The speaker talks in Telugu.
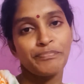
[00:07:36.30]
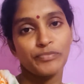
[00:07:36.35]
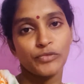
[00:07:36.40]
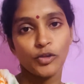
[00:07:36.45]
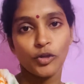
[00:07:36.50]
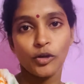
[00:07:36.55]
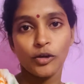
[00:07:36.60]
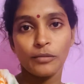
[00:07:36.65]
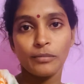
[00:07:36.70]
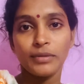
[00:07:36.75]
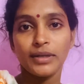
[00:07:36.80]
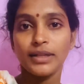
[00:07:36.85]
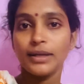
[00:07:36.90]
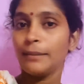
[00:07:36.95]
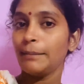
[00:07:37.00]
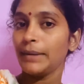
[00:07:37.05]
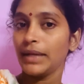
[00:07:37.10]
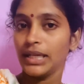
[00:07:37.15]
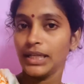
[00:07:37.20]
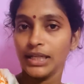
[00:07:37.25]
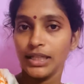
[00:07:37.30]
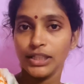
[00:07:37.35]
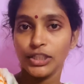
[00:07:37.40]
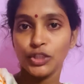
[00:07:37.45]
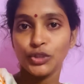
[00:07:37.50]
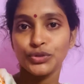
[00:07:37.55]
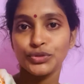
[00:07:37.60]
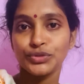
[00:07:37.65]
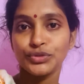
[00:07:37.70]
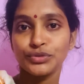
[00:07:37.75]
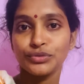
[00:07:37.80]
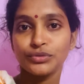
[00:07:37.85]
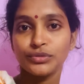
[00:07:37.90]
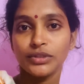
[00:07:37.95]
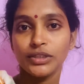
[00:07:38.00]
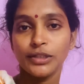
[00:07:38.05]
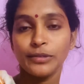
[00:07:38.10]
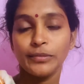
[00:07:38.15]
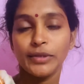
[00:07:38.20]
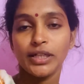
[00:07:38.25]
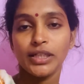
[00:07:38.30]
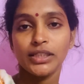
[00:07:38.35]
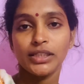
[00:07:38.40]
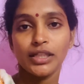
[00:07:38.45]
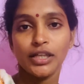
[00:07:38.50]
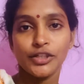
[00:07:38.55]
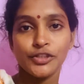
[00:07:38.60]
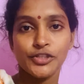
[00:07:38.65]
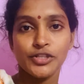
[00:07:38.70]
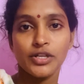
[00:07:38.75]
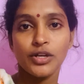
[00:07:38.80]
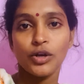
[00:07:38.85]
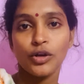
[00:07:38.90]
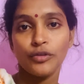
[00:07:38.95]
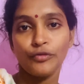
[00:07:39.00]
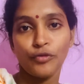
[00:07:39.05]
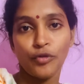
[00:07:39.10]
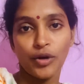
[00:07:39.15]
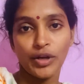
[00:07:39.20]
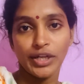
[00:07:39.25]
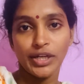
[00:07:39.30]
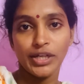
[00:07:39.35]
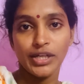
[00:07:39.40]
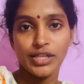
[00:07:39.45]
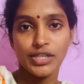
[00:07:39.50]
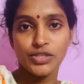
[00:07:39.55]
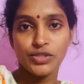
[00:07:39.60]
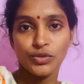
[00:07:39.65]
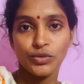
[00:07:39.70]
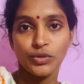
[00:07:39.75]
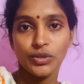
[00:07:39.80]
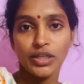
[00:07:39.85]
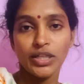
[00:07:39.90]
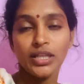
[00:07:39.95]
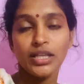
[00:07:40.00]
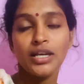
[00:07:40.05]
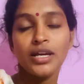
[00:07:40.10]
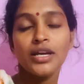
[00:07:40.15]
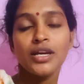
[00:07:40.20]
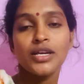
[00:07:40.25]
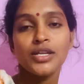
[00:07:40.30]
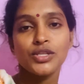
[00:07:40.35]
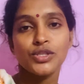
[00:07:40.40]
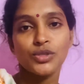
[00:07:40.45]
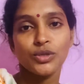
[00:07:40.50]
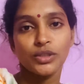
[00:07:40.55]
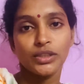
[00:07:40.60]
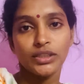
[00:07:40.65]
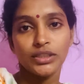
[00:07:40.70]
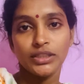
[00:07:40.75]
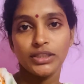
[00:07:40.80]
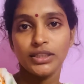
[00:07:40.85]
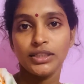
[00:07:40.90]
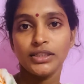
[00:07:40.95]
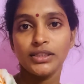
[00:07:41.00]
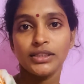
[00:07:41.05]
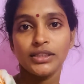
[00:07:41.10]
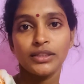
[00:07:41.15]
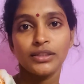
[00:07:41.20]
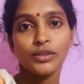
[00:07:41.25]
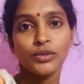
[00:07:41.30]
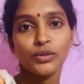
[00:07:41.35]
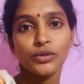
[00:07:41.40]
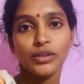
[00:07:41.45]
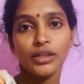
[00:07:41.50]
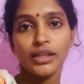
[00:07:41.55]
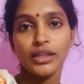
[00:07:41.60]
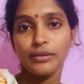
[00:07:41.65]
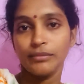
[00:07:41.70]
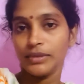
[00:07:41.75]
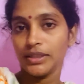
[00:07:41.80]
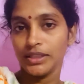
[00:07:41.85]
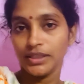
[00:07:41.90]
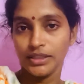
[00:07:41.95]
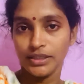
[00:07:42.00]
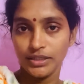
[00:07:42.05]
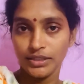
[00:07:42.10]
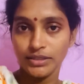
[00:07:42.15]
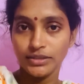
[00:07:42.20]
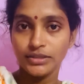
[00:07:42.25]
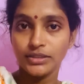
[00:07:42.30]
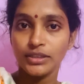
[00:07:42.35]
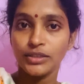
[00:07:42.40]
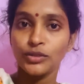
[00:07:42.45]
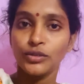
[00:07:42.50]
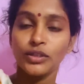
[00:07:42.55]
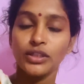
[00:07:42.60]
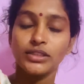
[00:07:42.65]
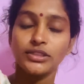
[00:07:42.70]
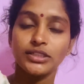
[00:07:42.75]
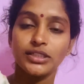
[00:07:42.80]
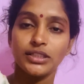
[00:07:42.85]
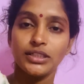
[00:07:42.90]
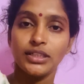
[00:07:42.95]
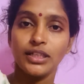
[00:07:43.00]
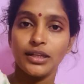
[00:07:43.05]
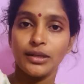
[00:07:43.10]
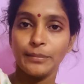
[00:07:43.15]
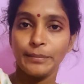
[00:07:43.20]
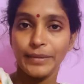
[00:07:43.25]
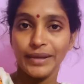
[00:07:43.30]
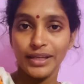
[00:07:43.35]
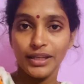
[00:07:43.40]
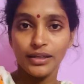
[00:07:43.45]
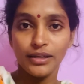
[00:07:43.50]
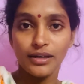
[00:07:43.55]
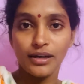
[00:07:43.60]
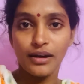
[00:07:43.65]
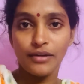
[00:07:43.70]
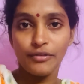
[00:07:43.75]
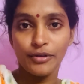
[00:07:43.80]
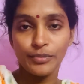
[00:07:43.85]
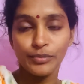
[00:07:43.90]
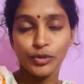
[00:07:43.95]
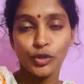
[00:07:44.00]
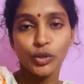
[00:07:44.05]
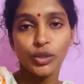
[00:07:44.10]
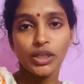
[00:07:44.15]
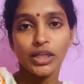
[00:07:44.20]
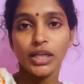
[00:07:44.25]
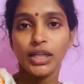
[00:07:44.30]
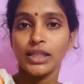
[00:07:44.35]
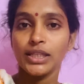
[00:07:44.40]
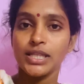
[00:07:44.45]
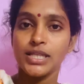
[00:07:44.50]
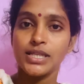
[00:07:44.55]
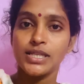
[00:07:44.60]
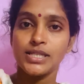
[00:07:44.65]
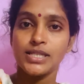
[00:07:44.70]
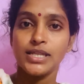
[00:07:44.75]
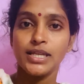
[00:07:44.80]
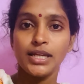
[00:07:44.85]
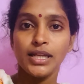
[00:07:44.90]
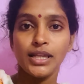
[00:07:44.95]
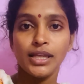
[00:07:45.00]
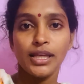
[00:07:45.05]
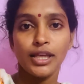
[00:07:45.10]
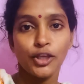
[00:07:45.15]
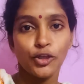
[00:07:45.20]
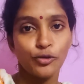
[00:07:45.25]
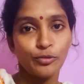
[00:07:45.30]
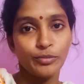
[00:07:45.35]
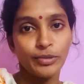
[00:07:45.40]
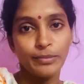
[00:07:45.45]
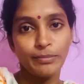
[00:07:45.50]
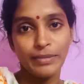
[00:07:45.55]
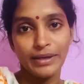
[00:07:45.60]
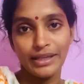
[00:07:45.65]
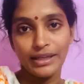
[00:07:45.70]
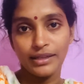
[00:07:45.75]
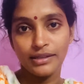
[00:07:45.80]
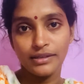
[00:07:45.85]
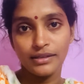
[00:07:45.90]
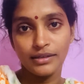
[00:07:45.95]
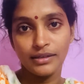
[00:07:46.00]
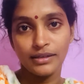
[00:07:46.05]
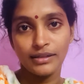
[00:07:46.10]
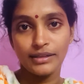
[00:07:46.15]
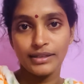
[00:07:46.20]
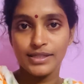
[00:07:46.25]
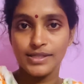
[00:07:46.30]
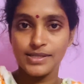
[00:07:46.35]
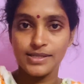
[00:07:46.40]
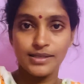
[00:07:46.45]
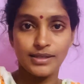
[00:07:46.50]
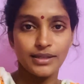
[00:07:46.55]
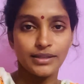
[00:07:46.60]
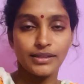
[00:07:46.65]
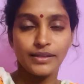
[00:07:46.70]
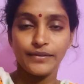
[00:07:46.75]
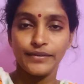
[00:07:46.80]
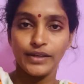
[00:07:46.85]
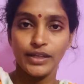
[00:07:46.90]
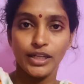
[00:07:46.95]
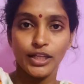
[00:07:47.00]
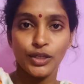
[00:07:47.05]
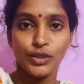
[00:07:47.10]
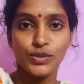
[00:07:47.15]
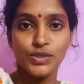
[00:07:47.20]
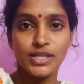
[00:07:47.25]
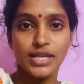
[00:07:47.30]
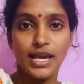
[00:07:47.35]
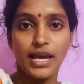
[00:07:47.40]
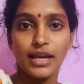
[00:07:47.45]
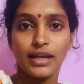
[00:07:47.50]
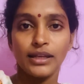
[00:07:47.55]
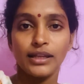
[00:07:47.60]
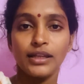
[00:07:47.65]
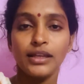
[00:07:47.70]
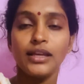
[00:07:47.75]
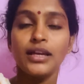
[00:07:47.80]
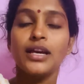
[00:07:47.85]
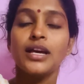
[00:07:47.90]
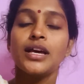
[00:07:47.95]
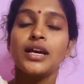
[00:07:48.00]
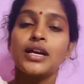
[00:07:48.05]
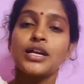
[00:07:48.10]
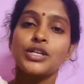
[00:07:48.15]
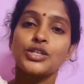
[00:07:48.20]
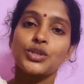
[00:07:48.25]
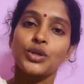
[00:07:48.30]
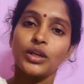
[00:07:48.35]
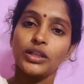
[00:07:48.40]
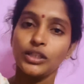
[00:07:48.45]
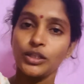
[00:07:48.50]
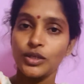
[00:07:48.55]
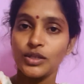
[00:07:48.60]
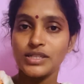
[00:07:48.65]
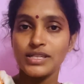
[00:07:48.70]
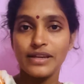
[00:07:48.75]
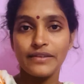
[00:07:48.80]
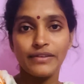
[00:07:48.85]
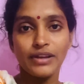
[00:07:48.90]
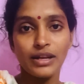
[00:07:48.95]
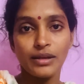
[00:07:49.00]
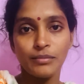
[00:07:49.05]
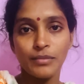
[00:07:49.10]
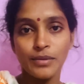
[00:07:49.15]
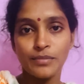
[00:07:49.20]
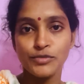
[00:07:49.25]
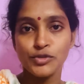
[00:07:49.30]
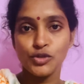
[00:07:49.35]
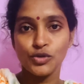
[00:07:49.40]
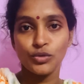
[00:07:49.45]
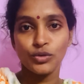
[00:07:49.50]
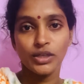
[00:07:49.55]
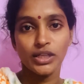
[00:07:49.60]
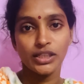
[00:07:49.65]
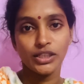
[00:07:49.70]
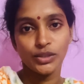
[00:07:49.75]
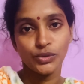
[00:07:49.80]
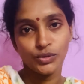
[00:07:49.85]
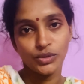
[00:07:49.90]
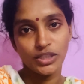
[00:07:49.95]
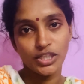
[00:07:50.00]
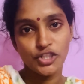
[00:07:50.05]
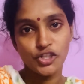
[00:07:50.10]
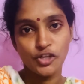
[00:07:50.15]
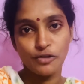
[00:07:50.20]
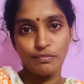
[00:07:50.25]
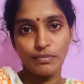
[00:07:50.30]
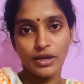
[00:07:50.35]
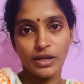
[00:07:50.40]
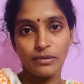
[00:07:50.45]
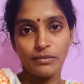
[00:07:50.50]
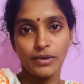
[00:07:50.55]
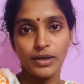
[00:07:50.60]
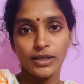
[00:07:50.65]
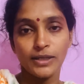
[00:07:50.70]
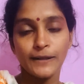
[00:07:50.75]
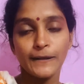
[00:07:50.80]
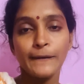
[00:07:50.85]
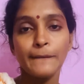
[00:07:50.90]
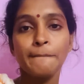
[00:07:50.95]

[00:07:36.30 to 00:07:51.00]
నార్మల్గా పెయిన్ అయితే వస్తూ ఉంది మాట తరచుగా ఒక ఫార్టీ డేస్ నుండి సో థర్టీన్త్ని కూడా ఈ మంత్ థర్టీన్త్ని కూడా చిన్న పెయిన్ రావడంతో నేనైతే సిటీకేయూబి ప్లెయిన్ టెస్ట్కి అయితే వెళ్ళాను స్కాన్కి సో అందులో సెవెన్ ఎంఎం స్టోన్ అయితే ఉందని చెప్పారన్నమాట